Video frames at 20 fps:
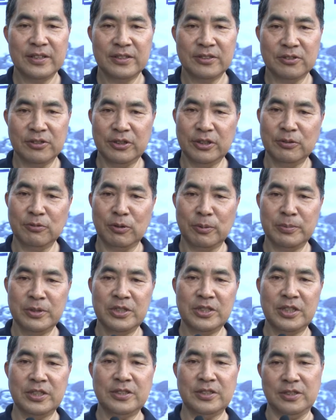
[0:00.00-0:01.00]
所以我们
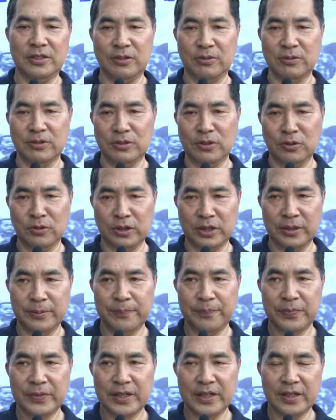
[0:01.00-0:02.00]
这一次的活动呢，
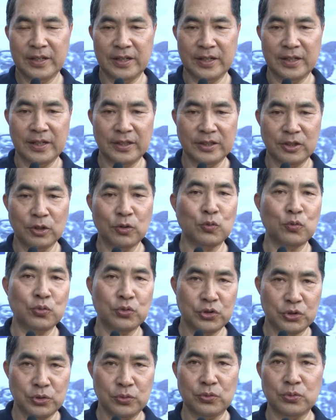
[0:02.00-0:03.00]
呃，有五
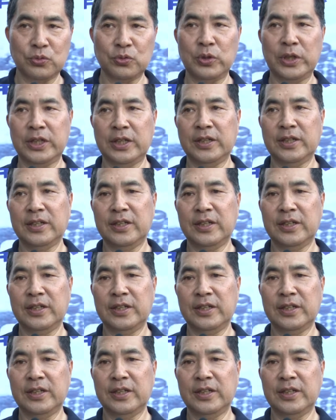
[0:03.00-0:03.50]
十五队，